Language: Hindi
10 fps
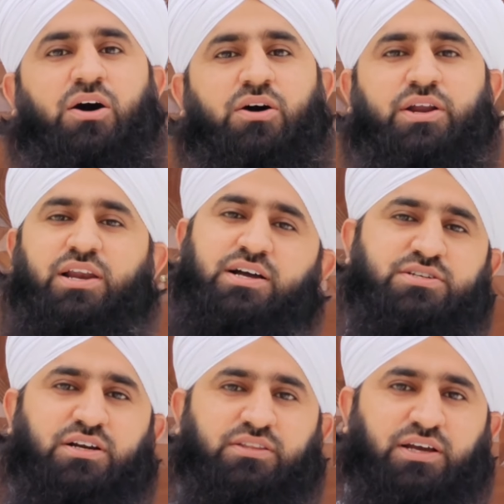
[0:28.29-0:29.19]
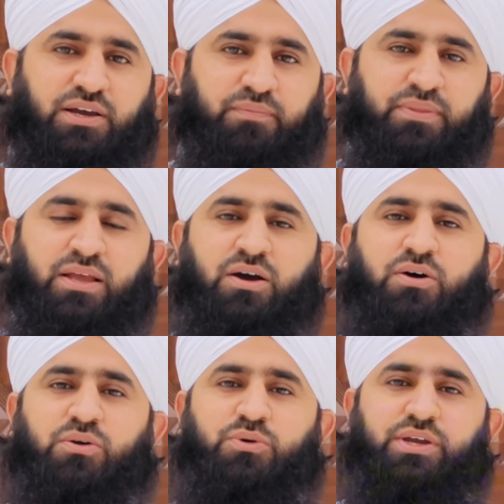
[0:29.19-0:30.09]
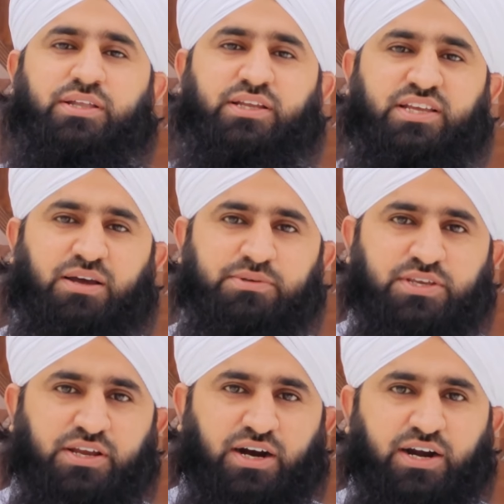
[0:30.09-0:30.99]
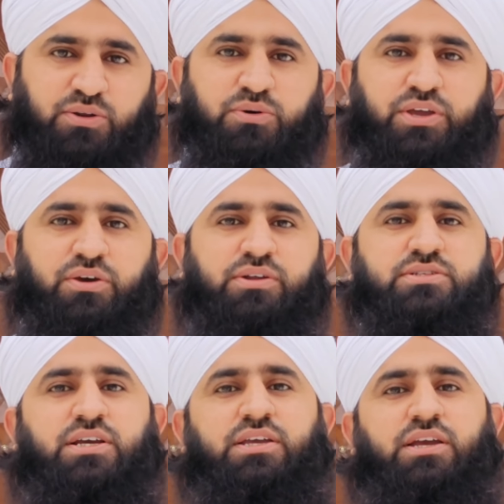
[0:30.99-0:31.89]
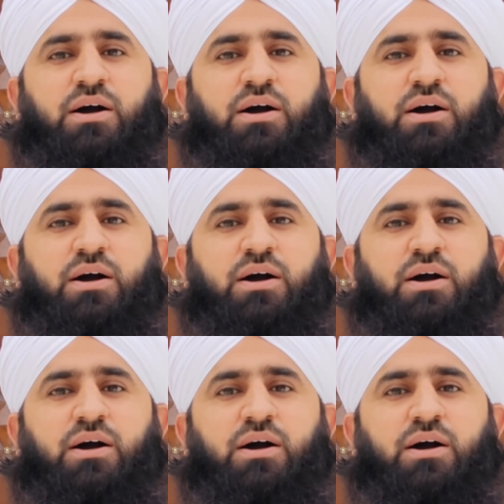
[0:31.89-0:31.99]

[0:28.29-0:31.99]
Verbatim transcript: और इलाज करता है और कोई कहता है जनाब इसकी काट होगी और इसके